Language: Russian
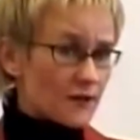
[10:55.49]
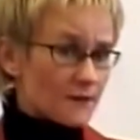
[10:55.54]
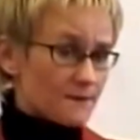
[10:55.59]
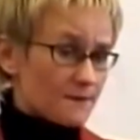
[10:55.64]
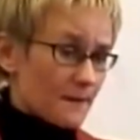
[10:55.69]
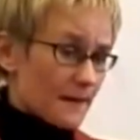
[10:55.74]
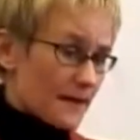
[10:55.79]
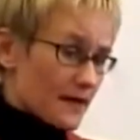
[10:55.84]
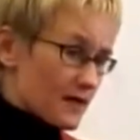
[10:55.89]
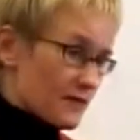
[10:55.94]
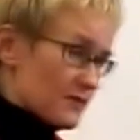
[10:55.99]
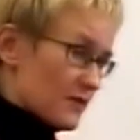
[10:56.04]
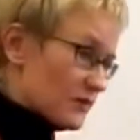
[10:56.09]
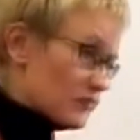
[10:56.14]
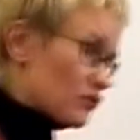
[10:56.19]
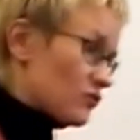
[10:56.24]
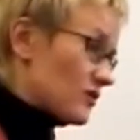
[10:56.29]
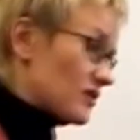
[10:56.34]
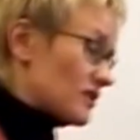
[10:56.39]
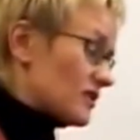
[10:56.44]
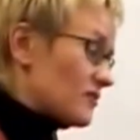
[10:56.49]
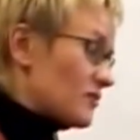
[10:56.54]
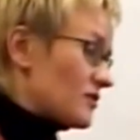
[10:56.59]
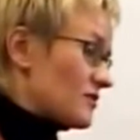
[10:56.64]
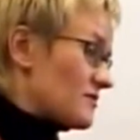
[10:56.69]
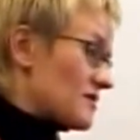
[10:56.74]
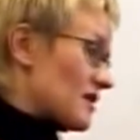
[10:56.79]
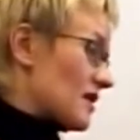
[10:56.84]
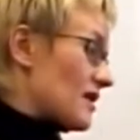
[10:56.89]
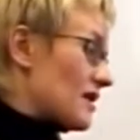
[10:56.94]
или подумать,
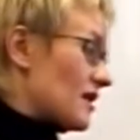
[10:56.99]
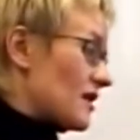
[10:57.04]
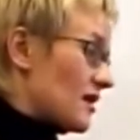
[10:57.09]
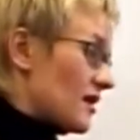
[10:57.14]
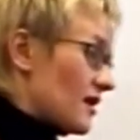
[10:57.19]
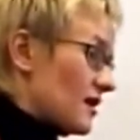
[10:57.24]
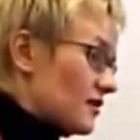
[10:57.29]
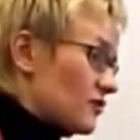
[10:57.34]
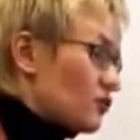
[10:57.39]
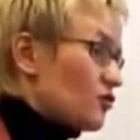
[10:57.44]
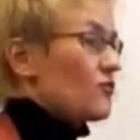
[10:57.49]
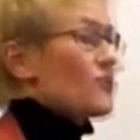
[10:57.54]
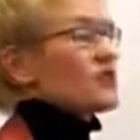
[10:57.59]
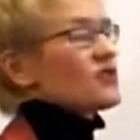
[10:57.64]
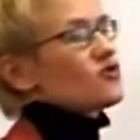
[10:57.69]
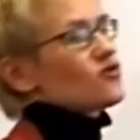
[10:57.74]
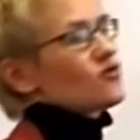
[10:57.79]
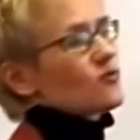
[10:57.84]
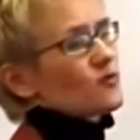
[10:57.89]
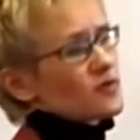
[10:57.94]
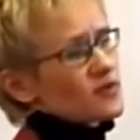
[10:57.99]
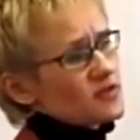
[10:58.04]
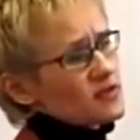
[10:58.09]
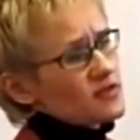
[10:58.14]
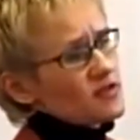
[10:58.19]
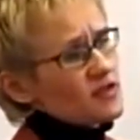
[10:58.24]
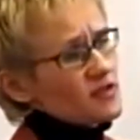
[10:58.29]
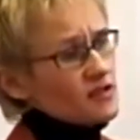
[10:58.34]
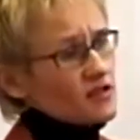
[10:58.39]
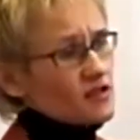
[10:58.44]
например, о том, о сём.
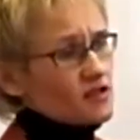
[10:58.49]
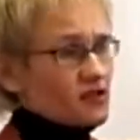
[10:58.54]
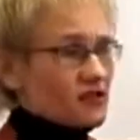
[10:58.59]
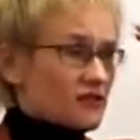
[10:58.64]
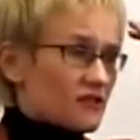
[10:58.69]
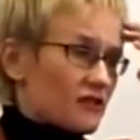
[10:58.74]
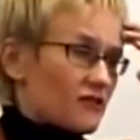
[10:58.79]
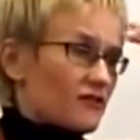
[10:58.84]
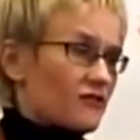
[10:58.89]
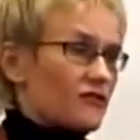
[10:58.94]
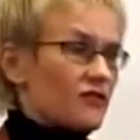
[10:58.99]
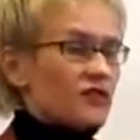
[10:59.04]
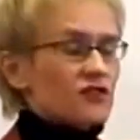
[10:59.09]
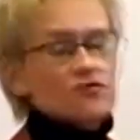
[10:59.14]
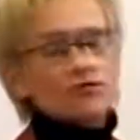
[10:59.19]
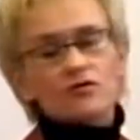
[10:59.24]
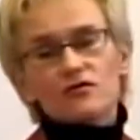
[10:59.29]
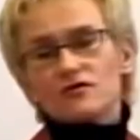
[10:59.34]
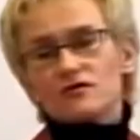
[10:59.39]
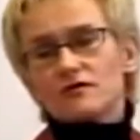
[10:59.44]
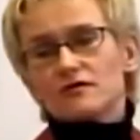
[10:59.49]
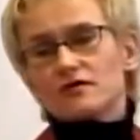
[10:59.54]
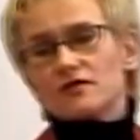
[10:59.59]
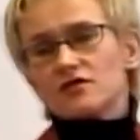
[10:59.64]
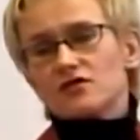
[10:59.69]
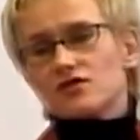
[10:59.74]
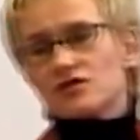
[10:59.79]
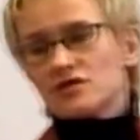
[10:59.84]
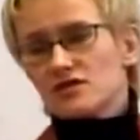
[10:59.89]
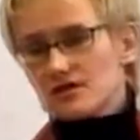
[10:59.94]
Посидеть, знаете ли, так, философствовать о
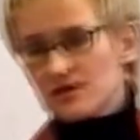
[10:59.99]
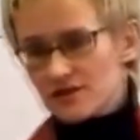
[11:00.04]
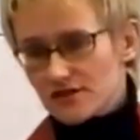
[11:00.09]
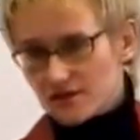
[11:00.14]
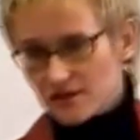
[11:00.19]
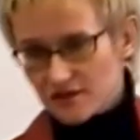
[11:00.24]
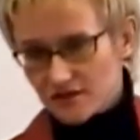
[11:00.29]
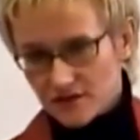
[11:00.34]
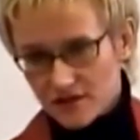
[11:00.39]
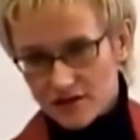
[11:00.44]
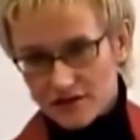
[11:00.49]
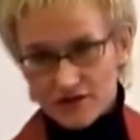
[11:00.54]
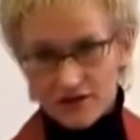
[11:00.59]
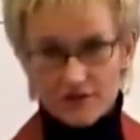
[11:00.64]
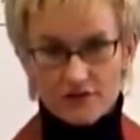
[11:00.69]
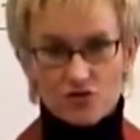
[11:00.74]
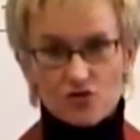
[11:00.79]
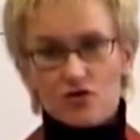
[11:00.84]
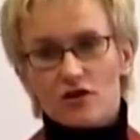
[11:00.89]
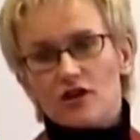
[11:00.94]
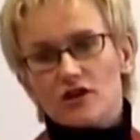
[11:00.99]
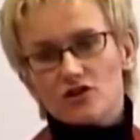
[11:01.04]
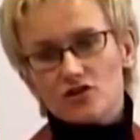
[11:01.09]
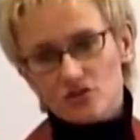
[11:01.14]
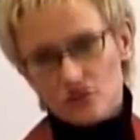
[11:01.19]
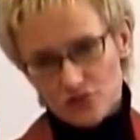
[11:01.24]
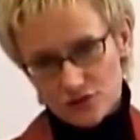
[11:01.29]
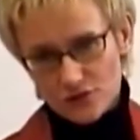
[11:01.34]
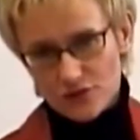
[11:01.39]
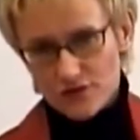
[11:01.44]
жизни, когда все
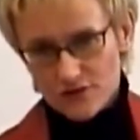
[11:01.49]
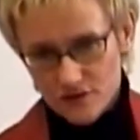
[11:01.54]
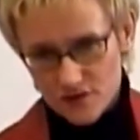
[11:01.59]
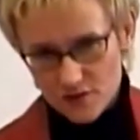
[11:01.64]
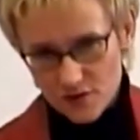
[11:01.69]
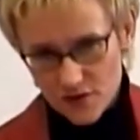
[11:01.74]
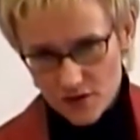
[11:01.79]
хорошо и ноги в тепле у